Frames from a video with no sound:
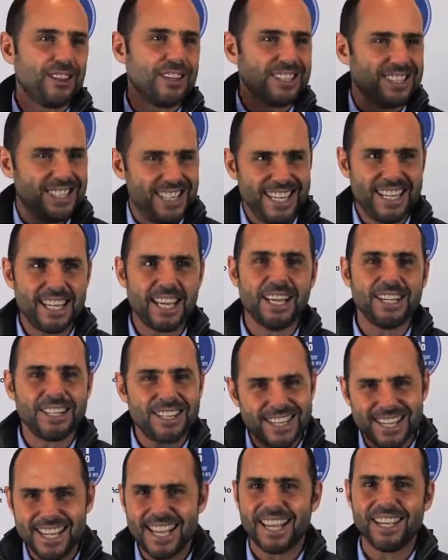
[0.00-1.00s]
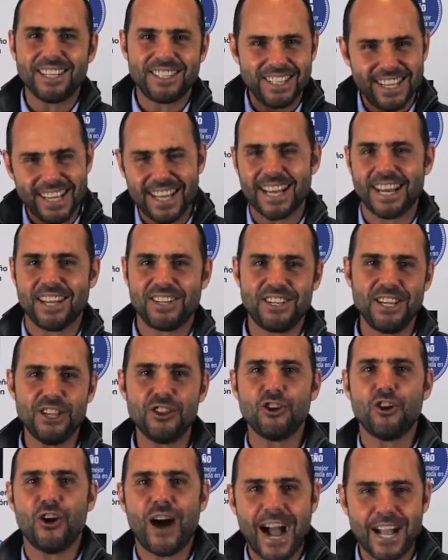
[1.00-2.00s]
sigue y sigue y sigue
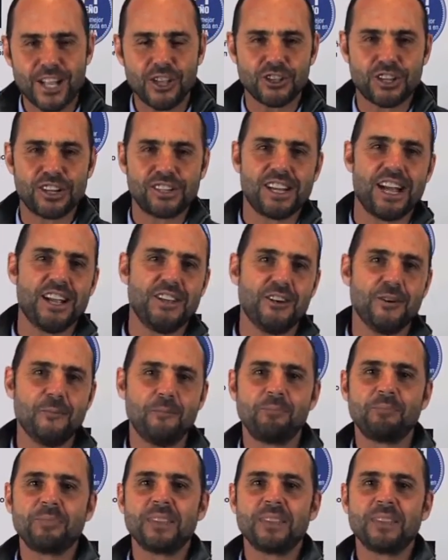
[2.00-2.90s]
creciendo año tras año.